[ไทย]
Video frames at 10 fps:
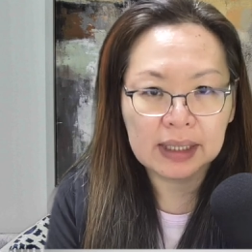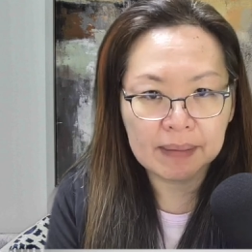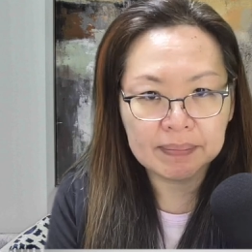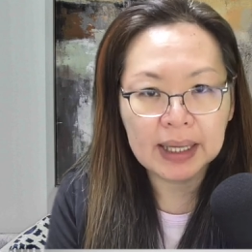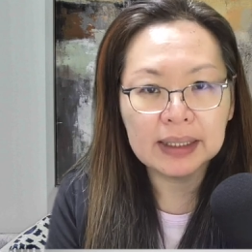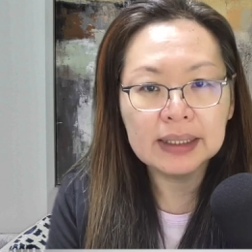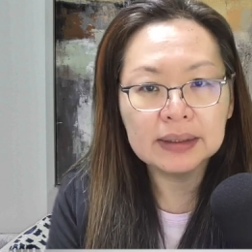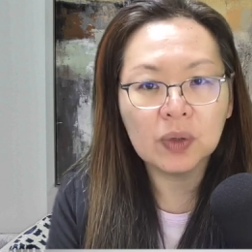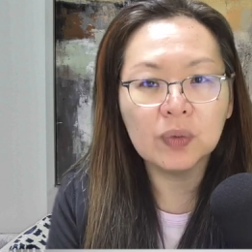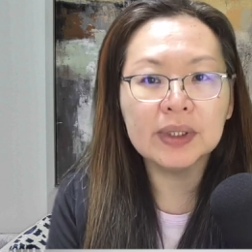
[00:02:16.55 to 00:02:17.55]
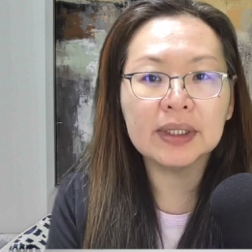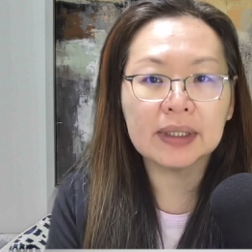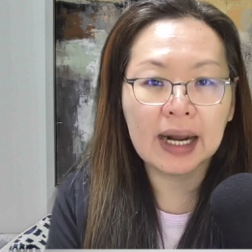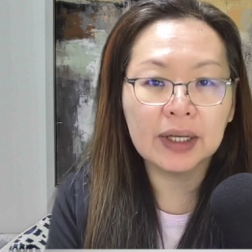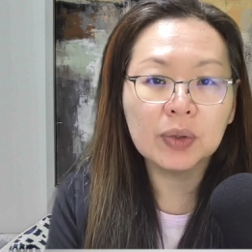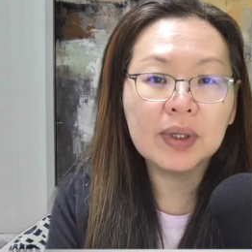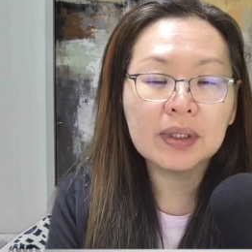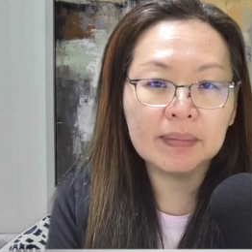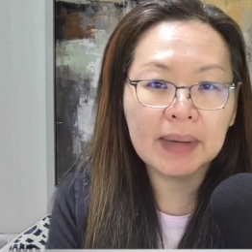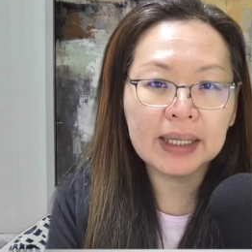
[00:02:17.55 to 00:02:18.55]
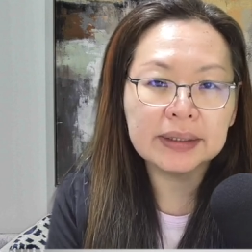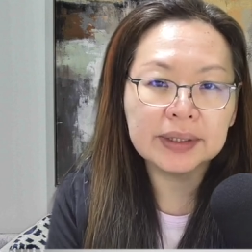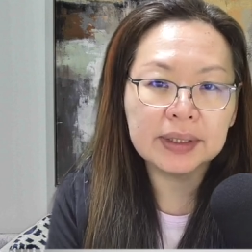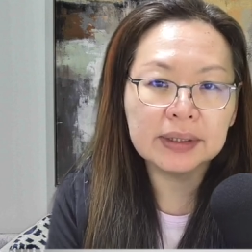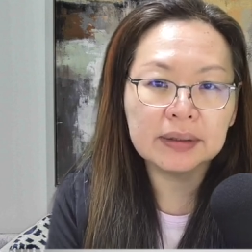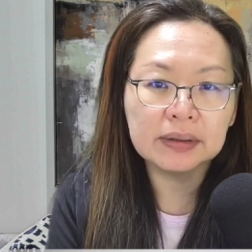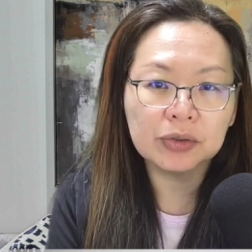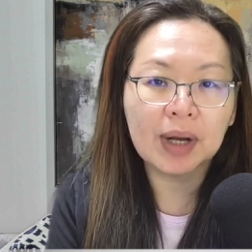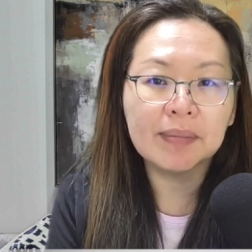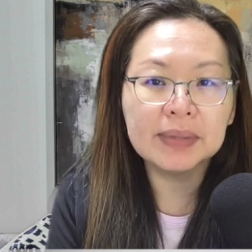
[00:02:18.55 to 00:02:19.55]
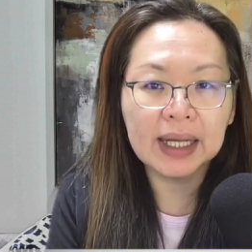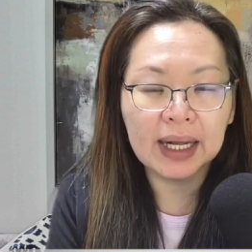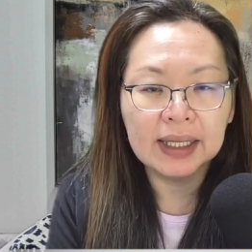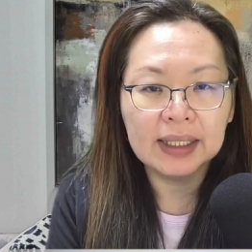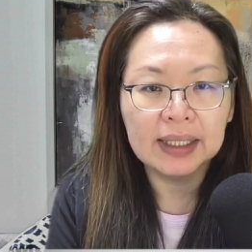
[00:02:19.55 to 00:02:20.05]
กลับมาเล่นทวิตอีกครั้งด้วยหรือไม่ซึ่งทรัมป์เนี่ย